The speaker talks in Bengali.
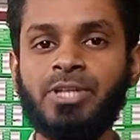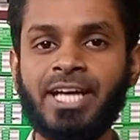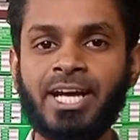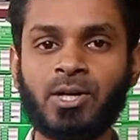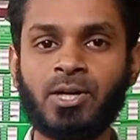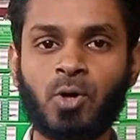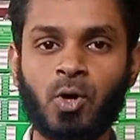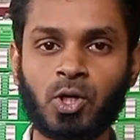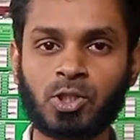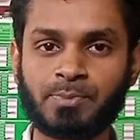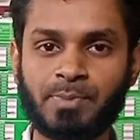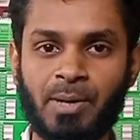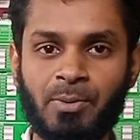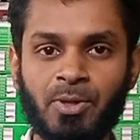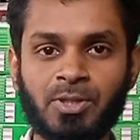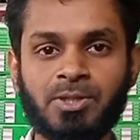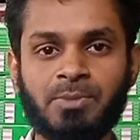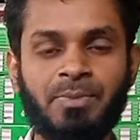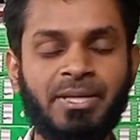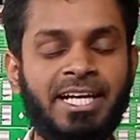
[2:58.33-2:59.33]
কুরিয়ার খরচ
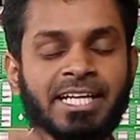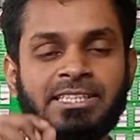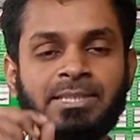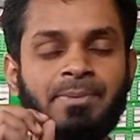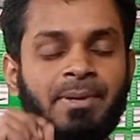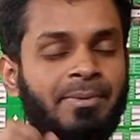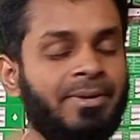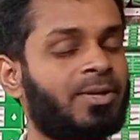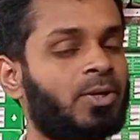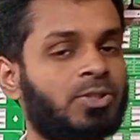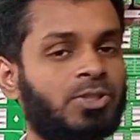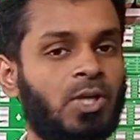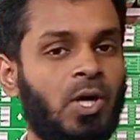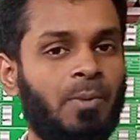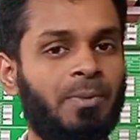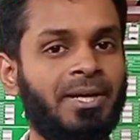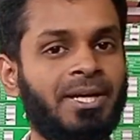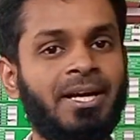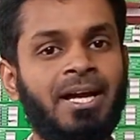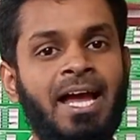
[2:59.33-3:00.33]
বাবদ বিকাশে পেমেন্ট
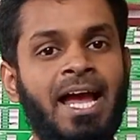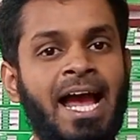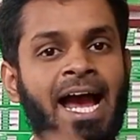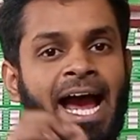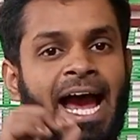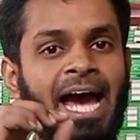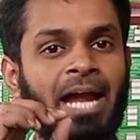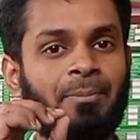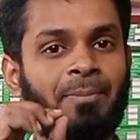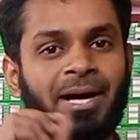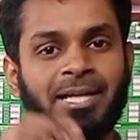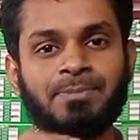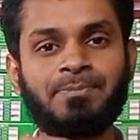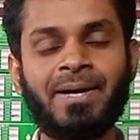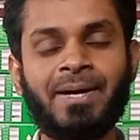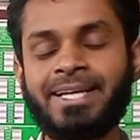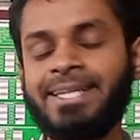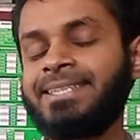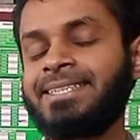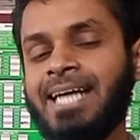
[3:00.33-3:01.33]
করতে হবে আর
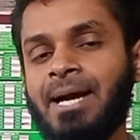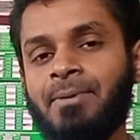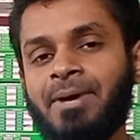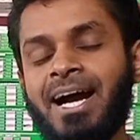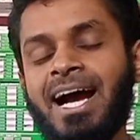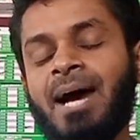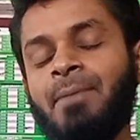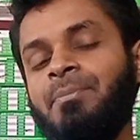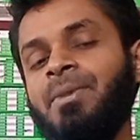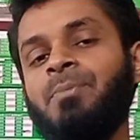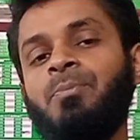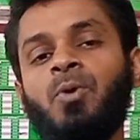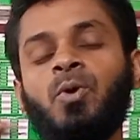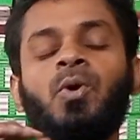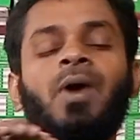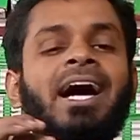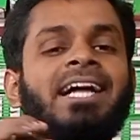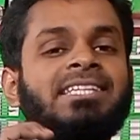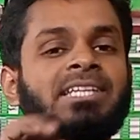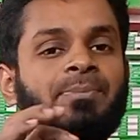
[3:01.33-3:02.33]
বাদ বাকি টাকা আপনি
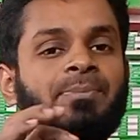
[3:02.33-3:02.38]
পণ্য